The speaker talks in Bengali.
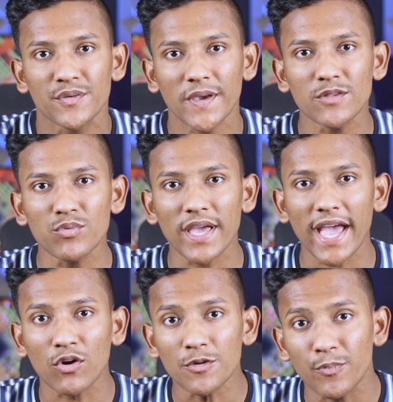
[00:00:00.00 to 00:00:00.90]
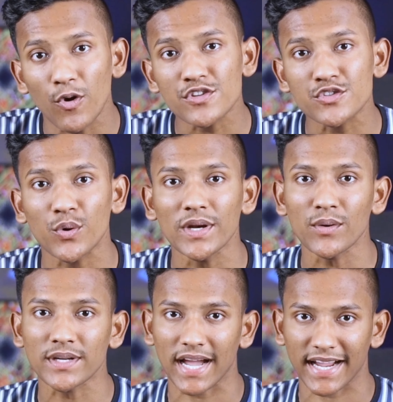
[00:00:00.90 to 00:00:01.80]
ফেসবুকে এখন পোস্ট
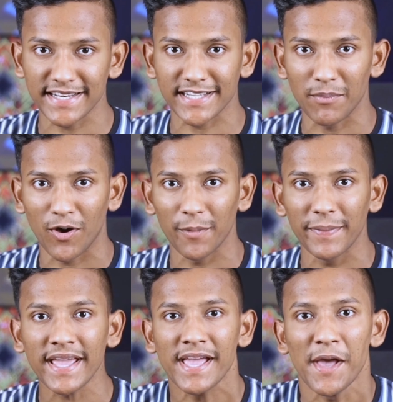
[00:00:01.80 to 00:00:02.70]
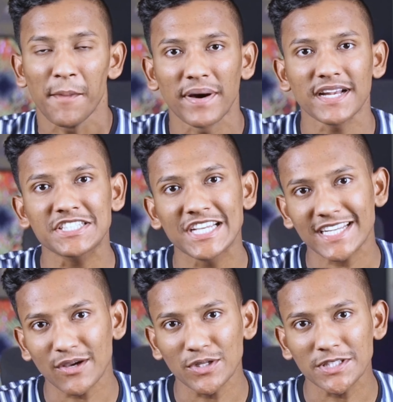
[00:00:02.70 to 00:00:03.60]
করলেও টাকা ইনকাম হবে মানে
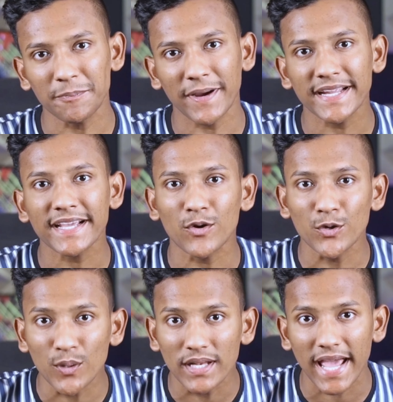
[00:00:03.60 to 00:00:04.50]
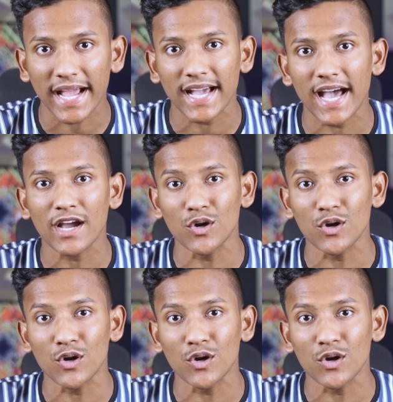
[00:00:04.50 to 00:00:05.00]
সেটা হতে পারে কোনো লেখা